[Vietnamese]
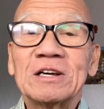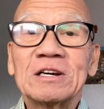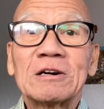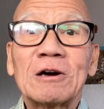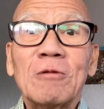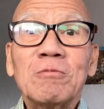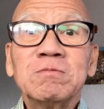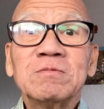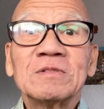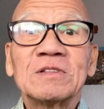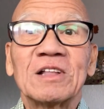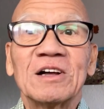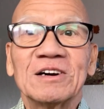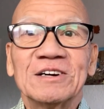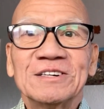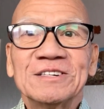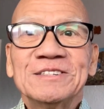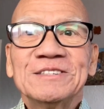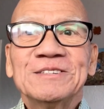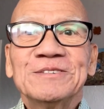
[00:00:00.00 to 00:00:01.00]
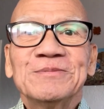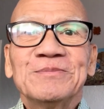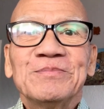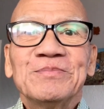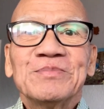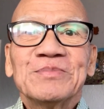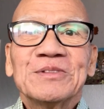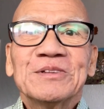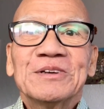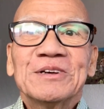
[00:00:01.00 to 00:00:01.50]
công tử
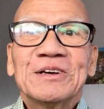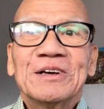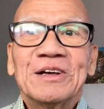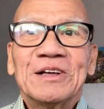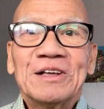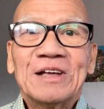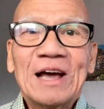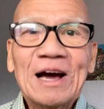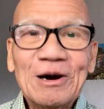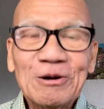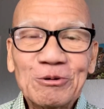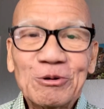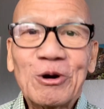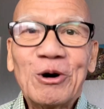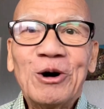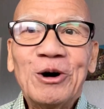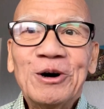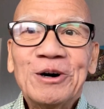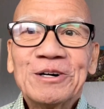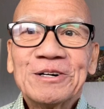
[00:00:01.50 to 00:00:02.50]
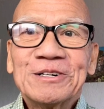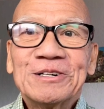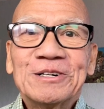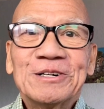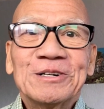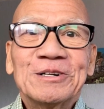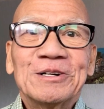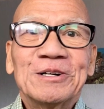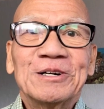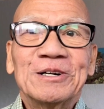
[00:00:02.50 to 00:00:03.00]
giàu có
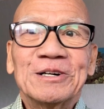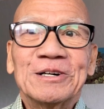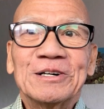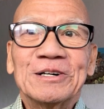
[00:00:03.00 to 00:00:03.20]
uh,